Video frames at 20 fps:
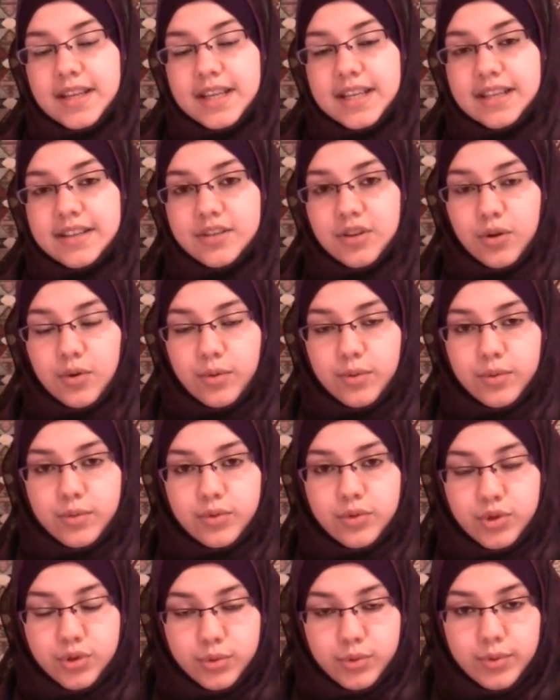Ils ont
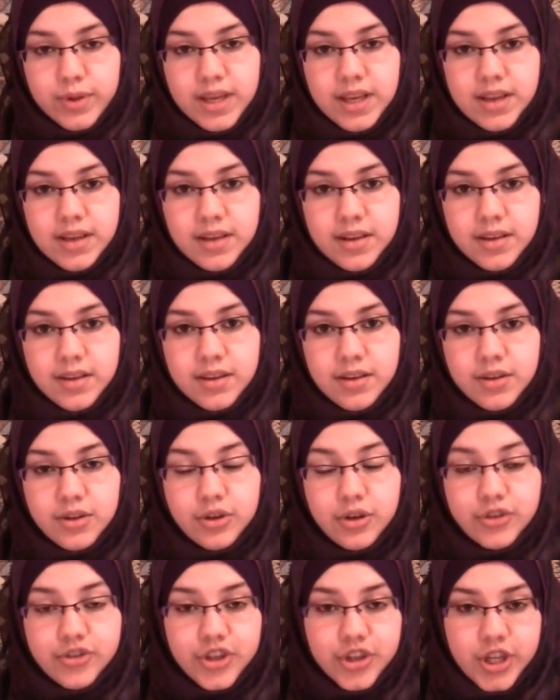tué
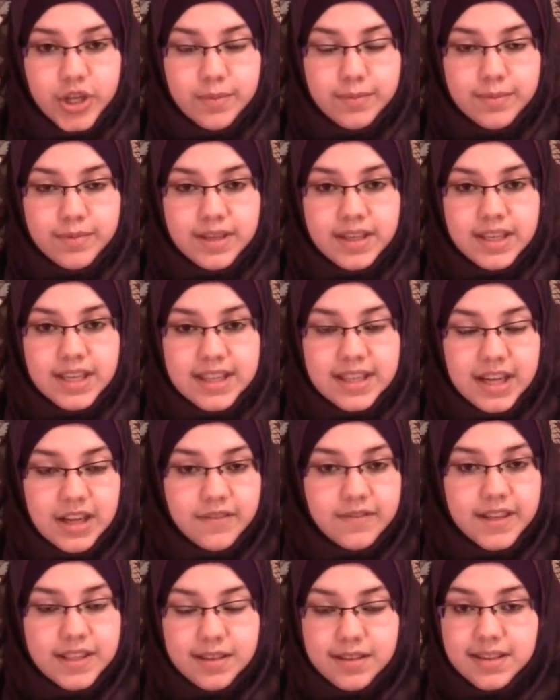le jeune homme, qui était
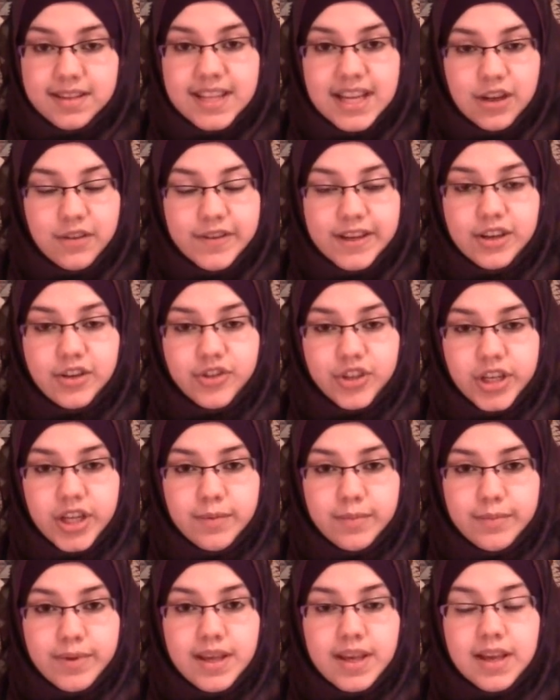en fait, c'était en fait le jeune
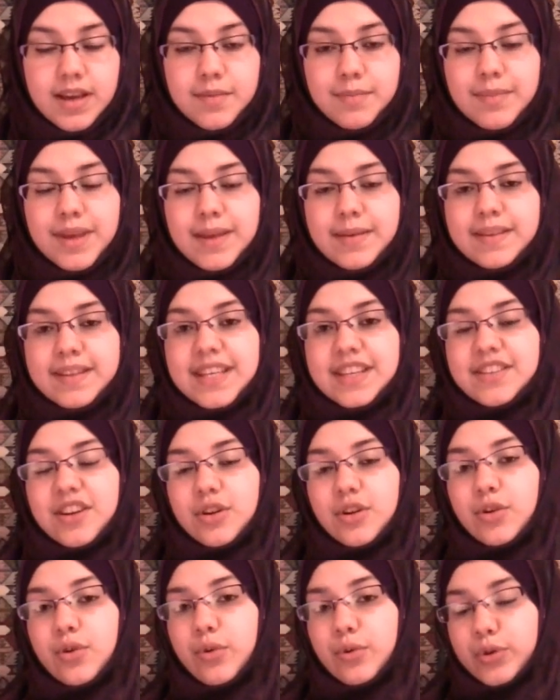homme, mais ces
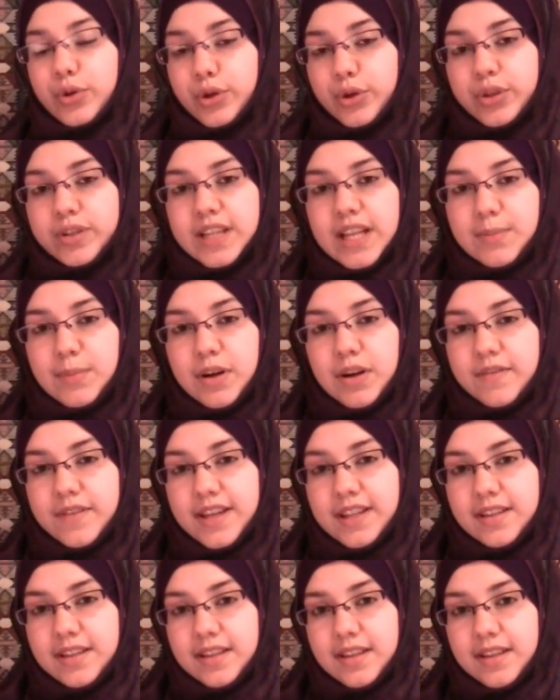gens-là ont cru que c'était le
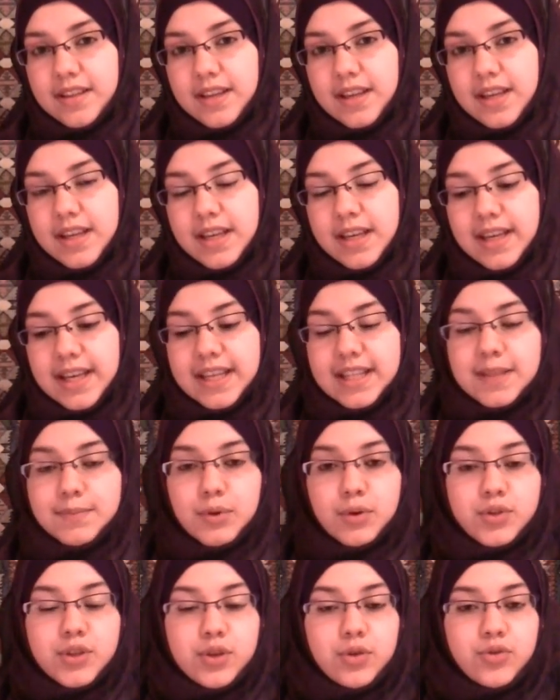prophète. Et c'est
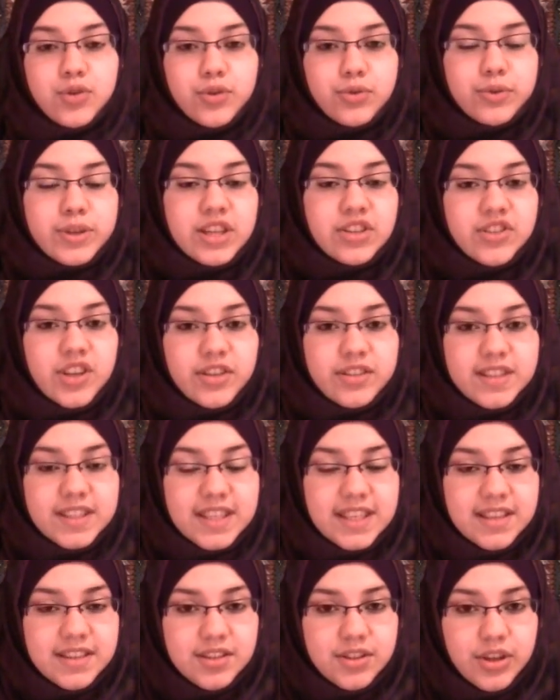pour ça qu'aujourd'hui les gens
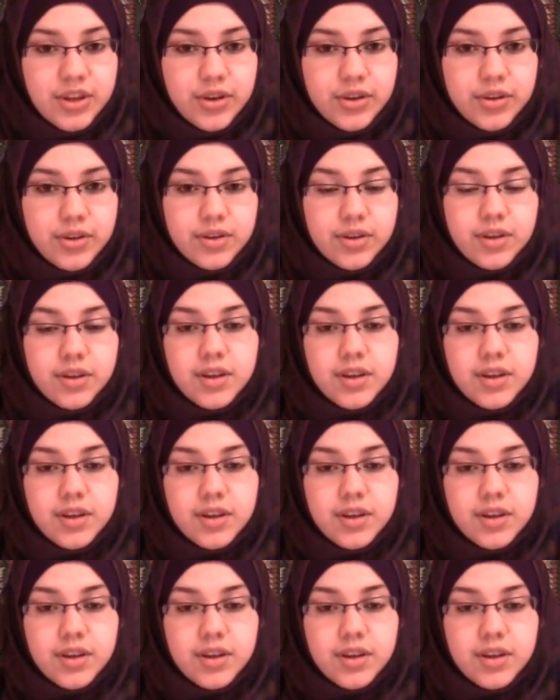disent que